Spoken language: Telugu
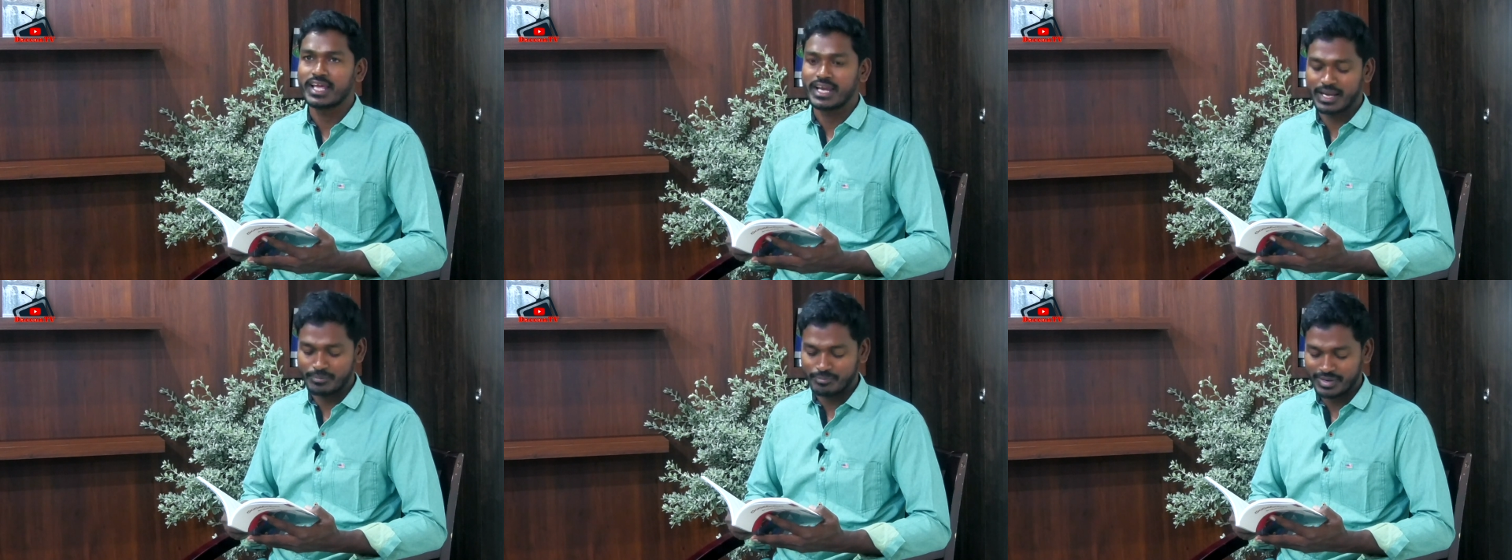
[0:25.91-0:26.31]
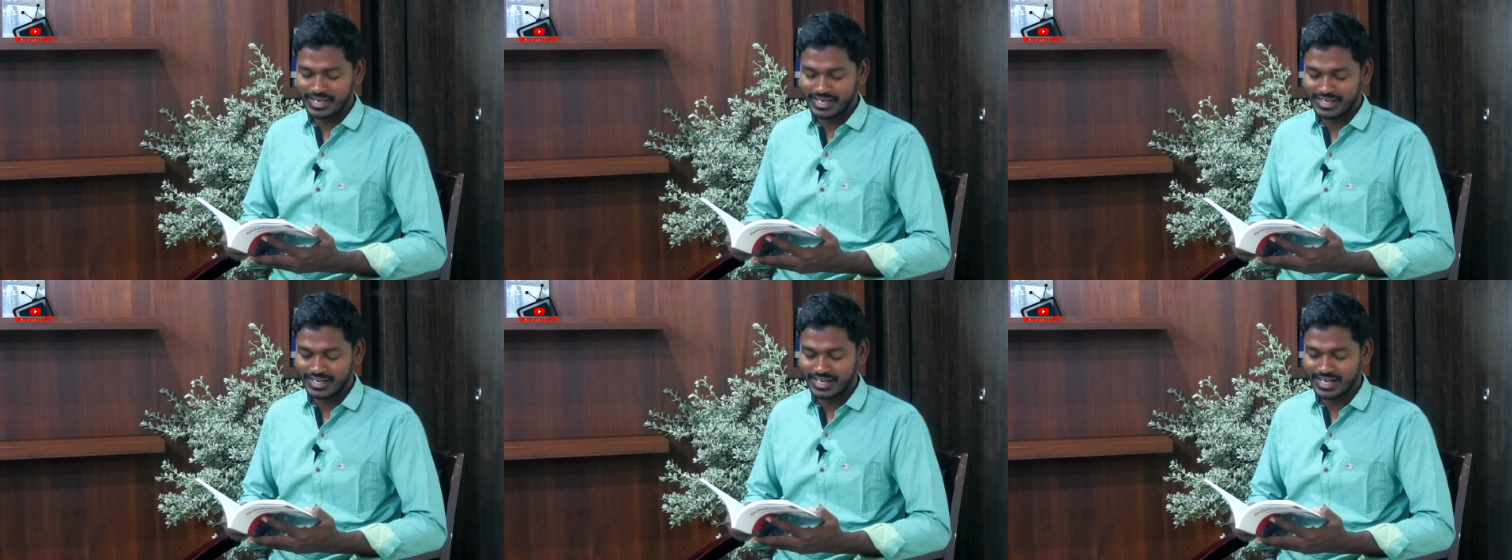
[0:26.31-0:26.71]
ఎల్లమ్మ
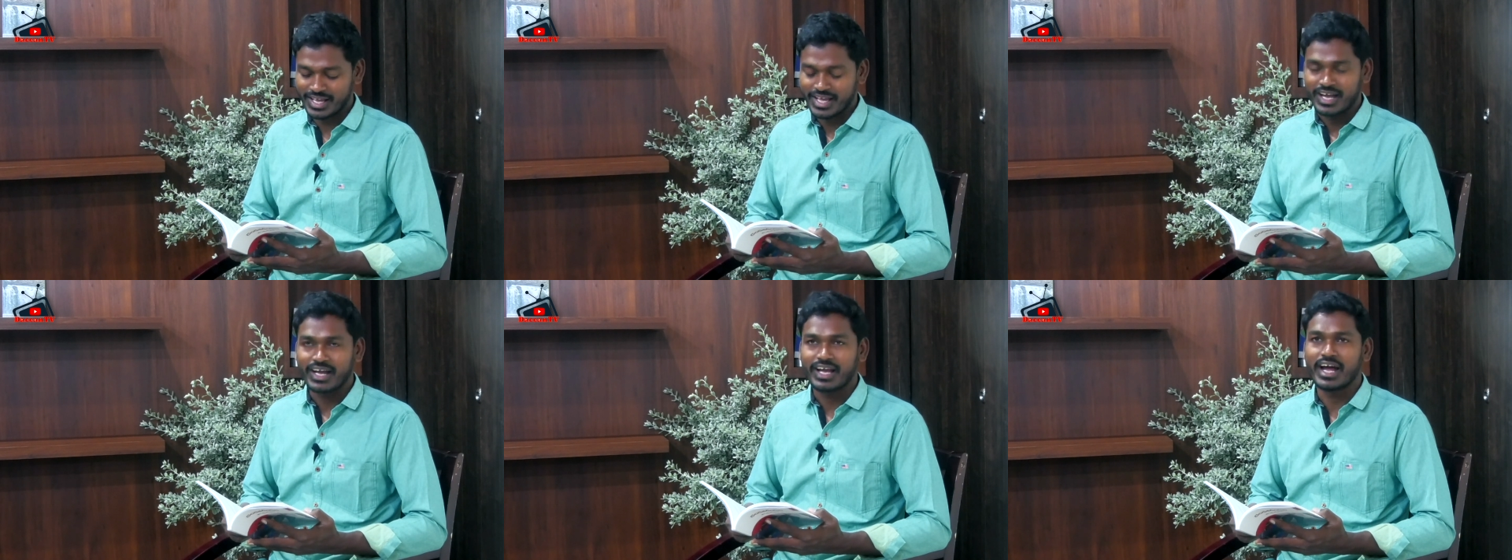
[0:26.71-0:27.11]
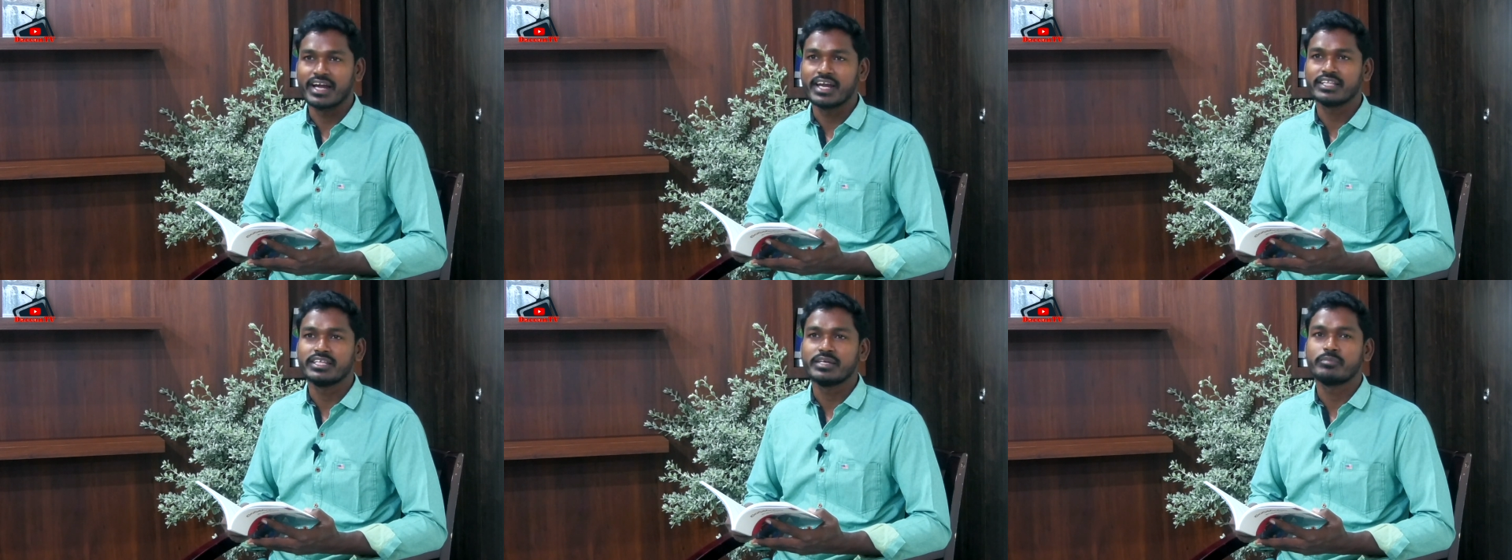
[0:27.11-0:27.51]
లెక్క
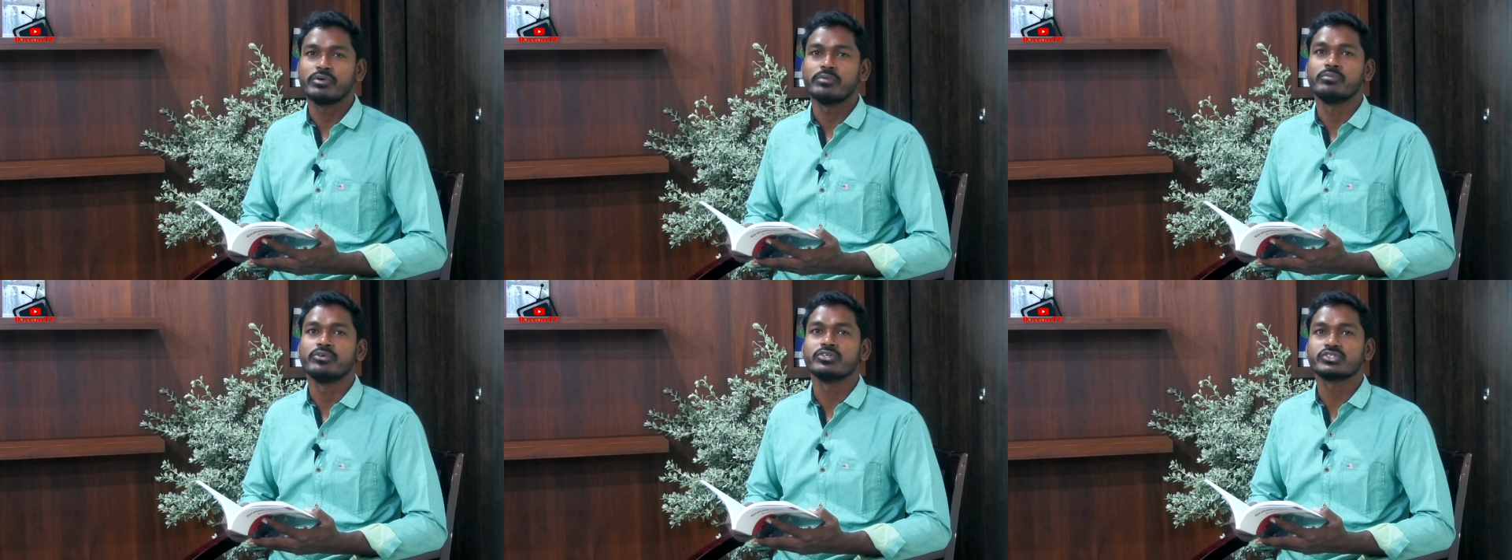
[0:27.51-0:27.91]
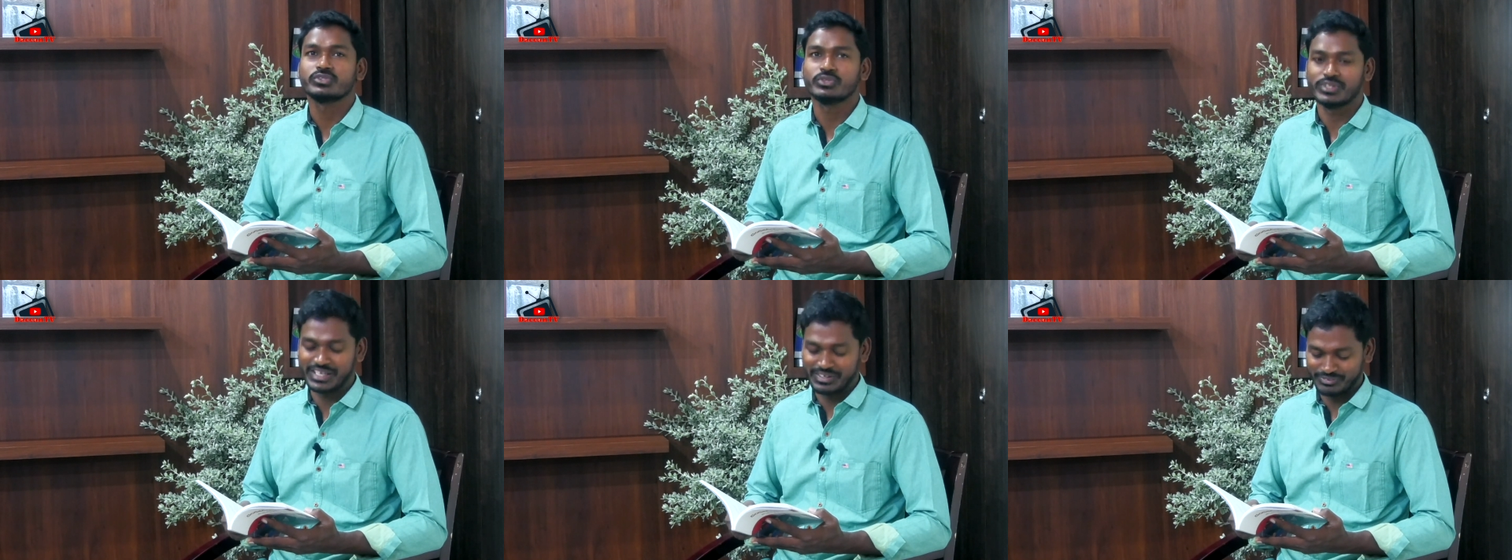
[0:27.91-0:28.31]
గండదీపం
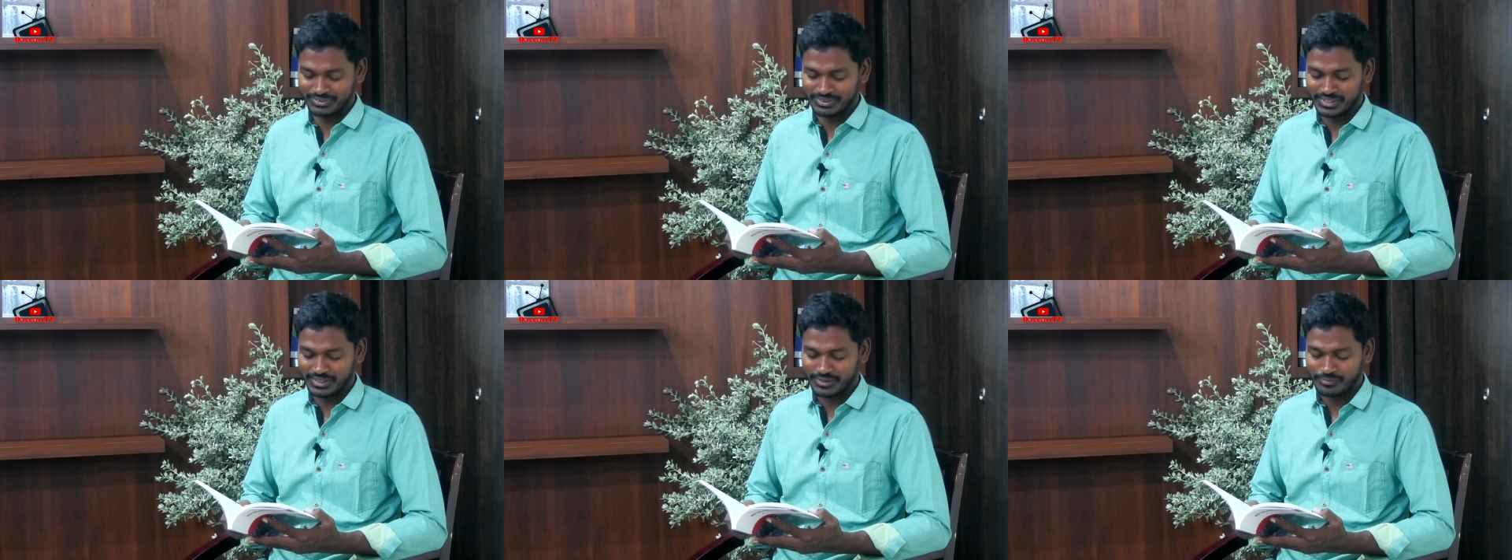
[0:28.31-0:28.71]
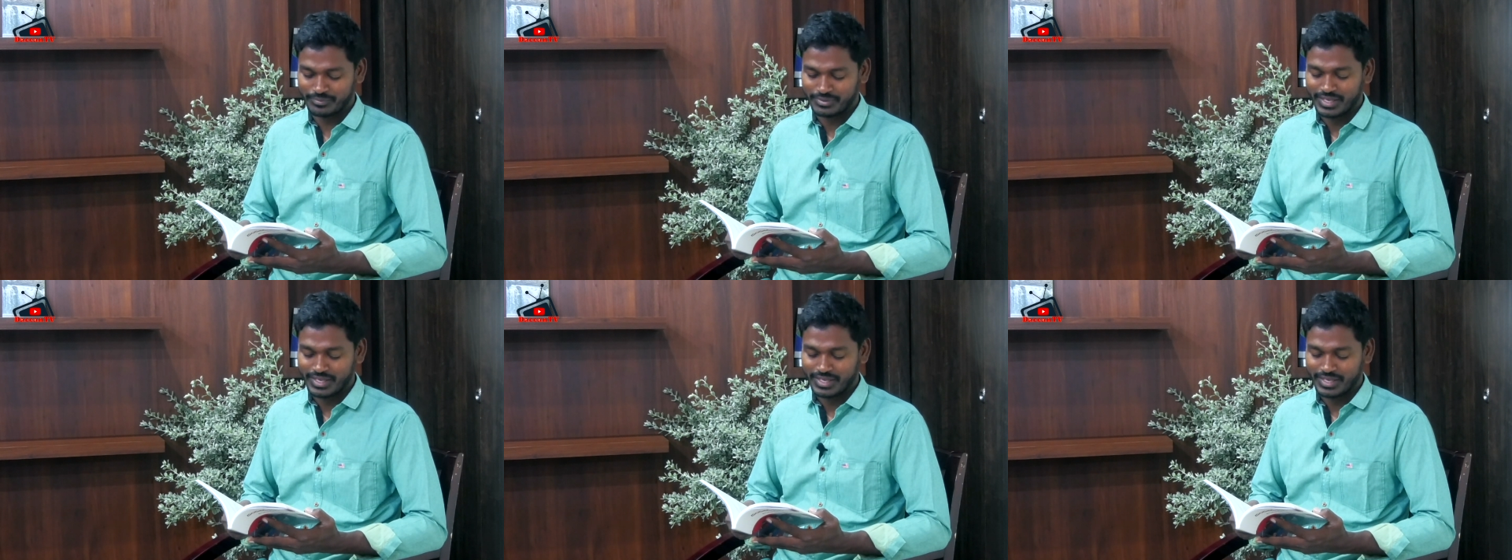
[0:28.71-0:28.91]
మోస్తూనే ఉంది